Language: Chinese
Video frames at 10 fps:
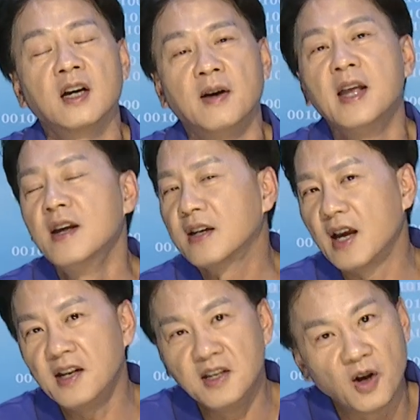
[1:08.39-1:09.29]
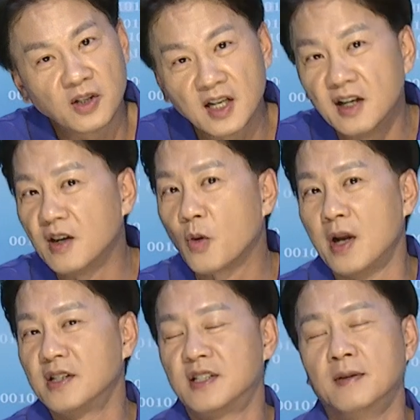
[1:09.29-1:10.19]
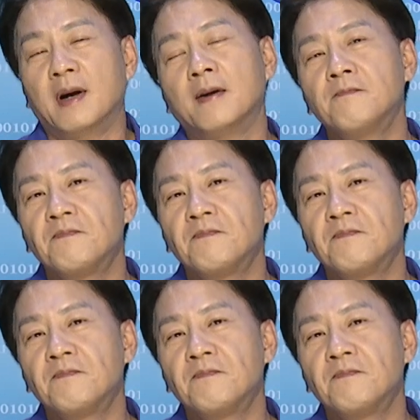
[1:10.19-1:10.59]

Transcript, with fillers: 各位，跟你有任何关系吗？